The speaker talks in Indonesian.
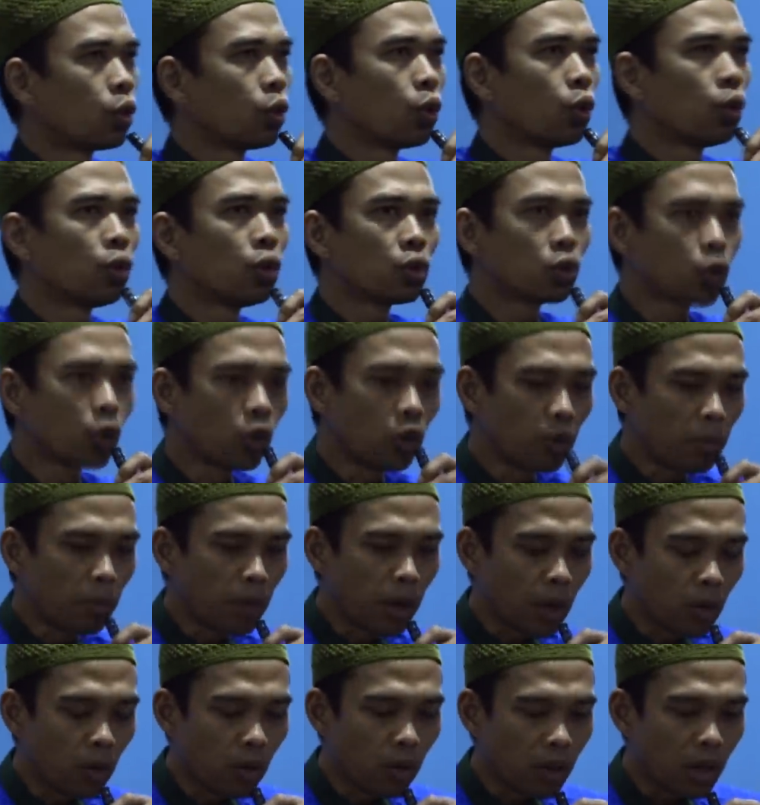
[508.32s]
Untuk
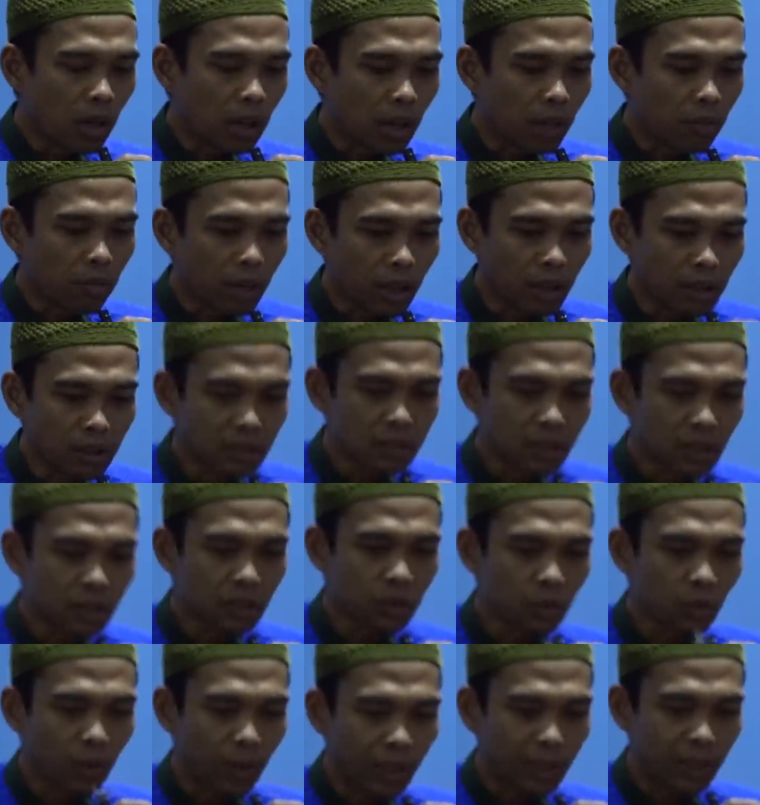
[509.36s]
mengungkapkan
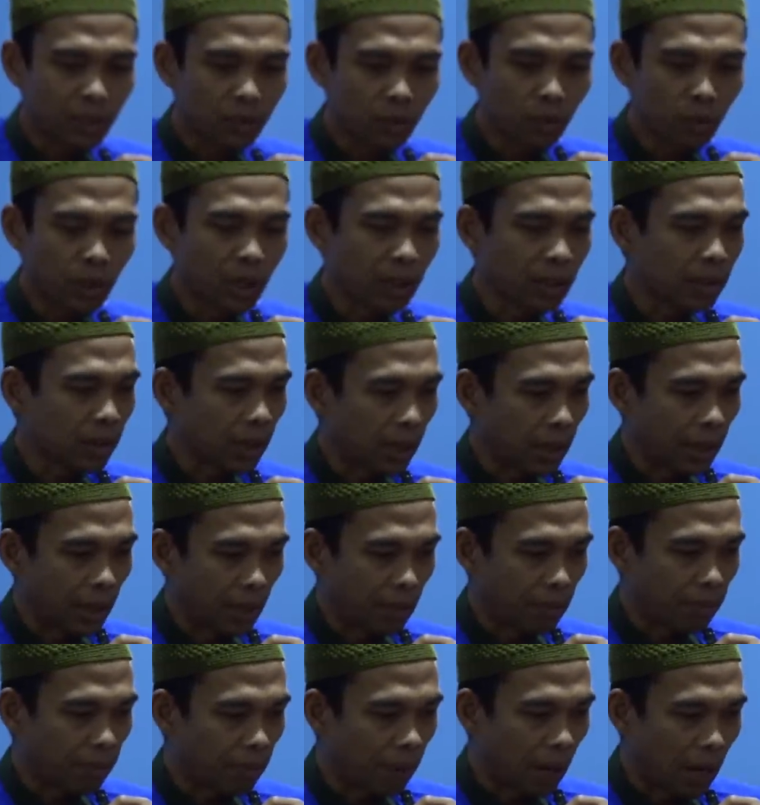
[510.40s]
sesuatu yang tak
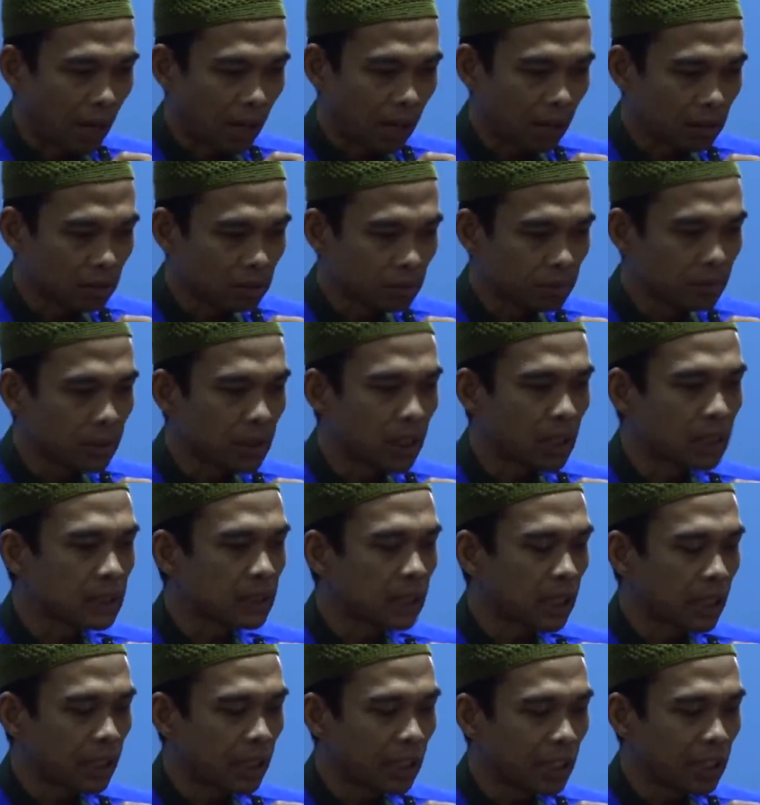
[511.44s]
nampak,
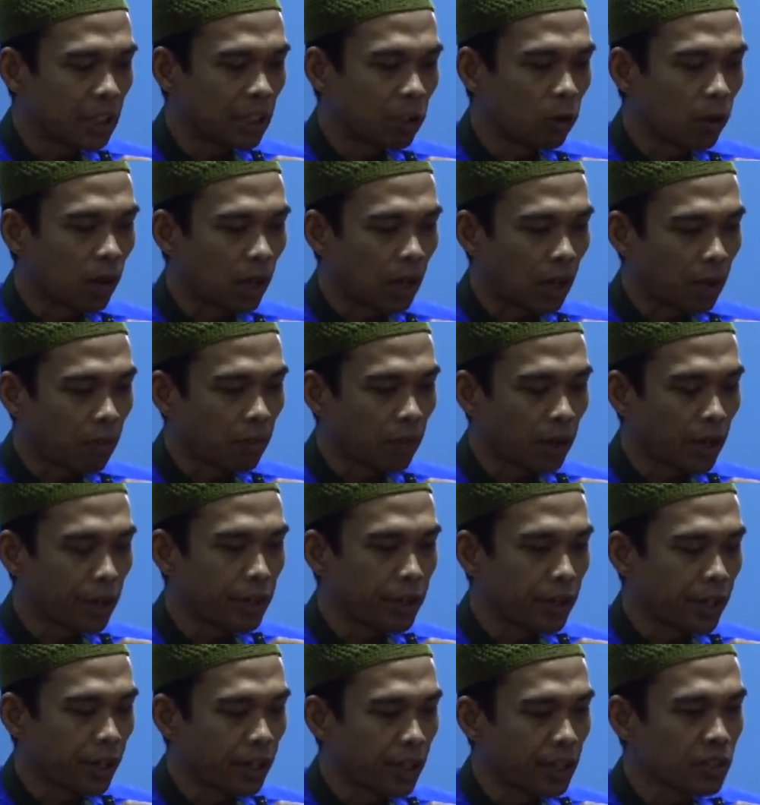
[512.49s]
biasanya
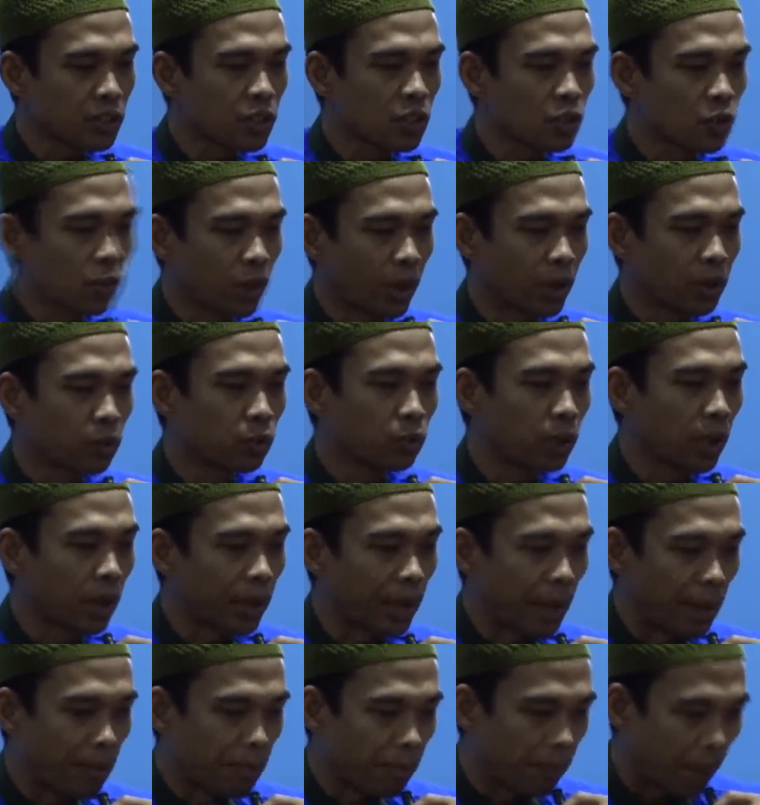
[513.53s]
diungkapkan dengan sesuatu yang
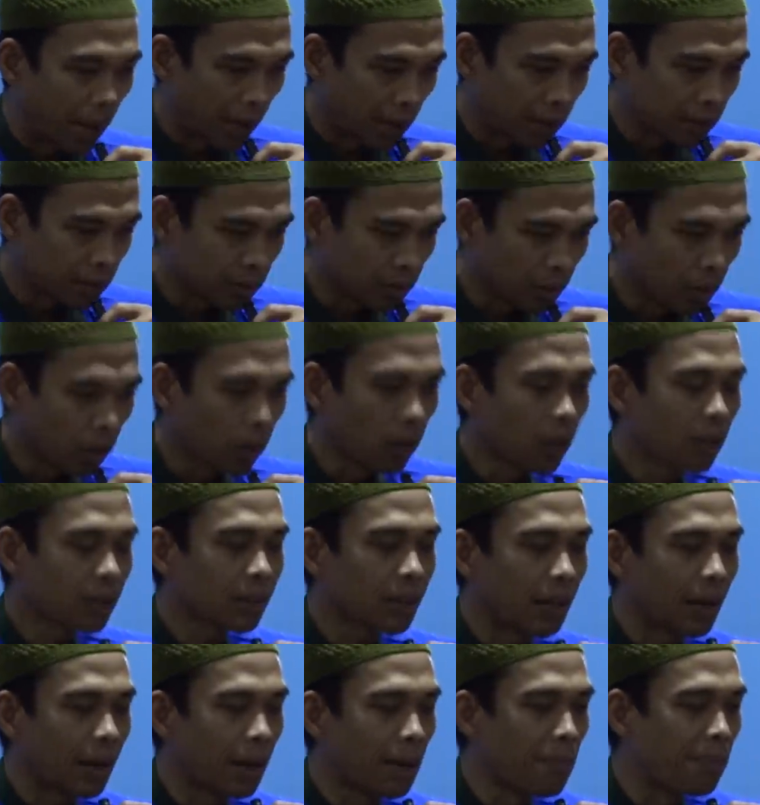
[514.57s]
nampak. Allah
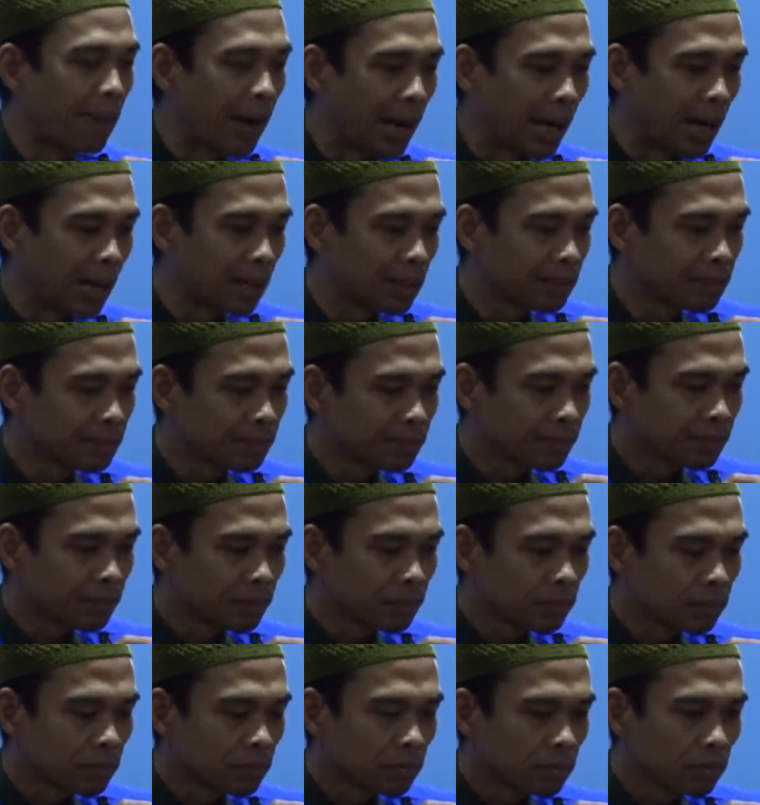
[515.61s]
tak nampak,
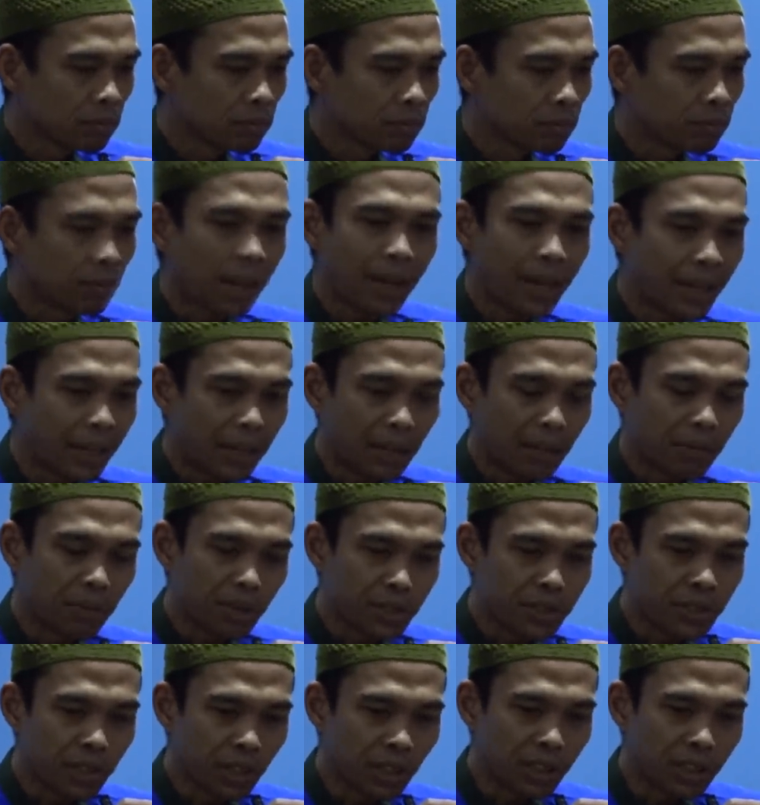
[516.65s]
payah
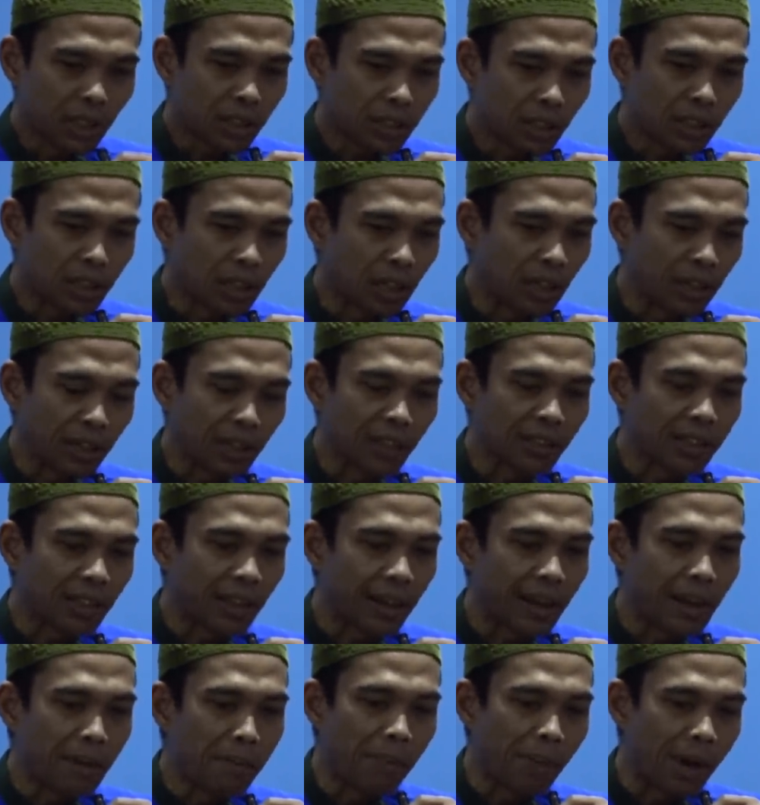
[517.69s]
bercerita tentang yang
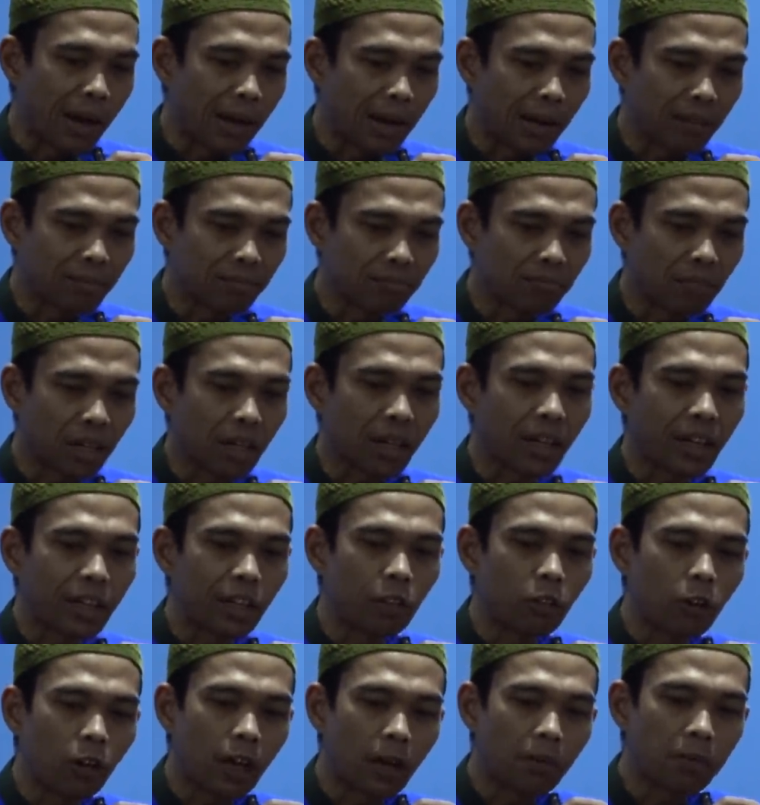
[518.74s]
tak nampak, maka
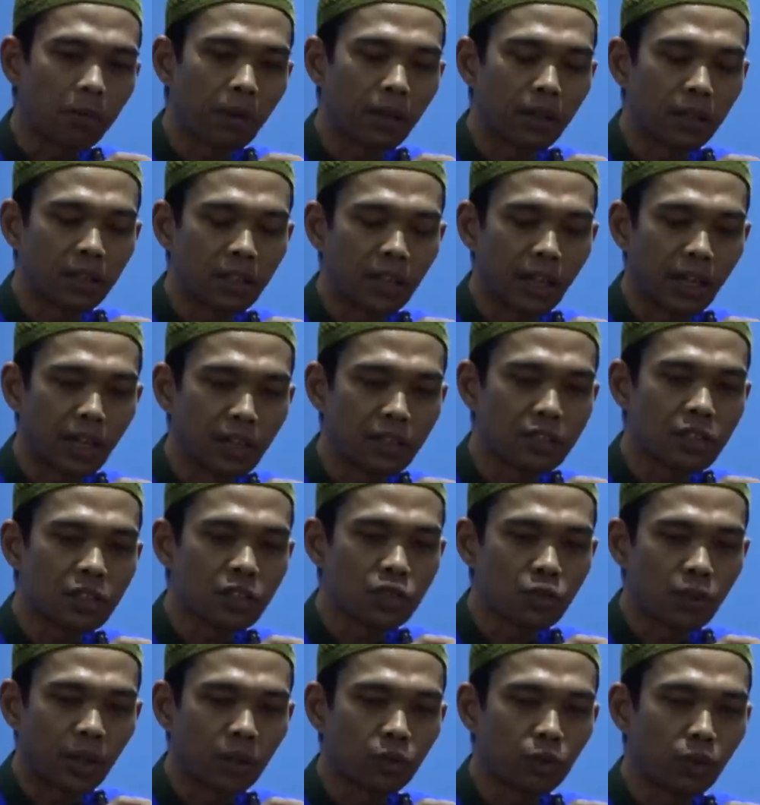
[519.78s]
diungkapkan dengan
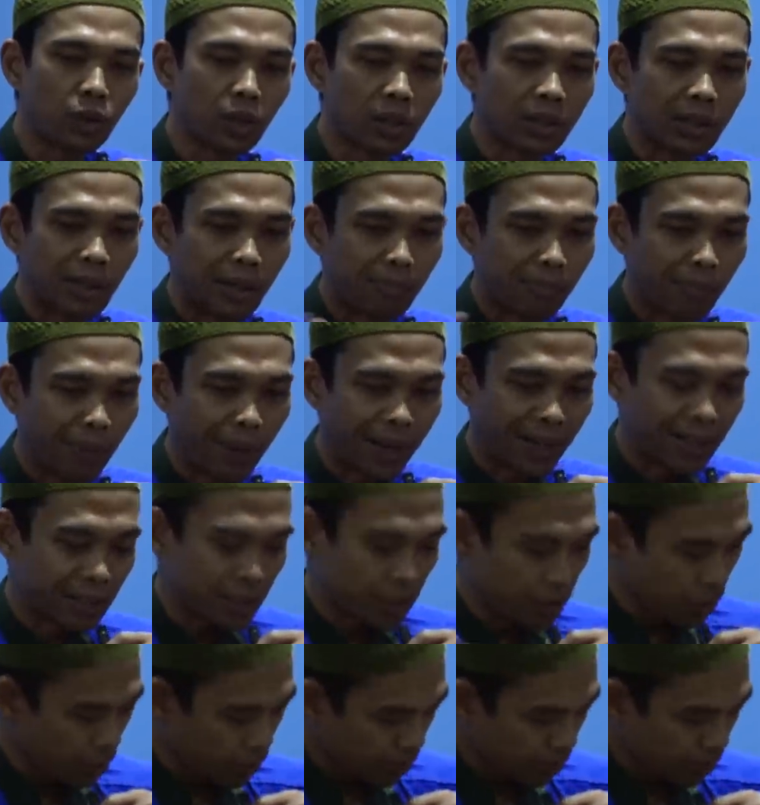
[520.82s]
sesuatu yang tampak.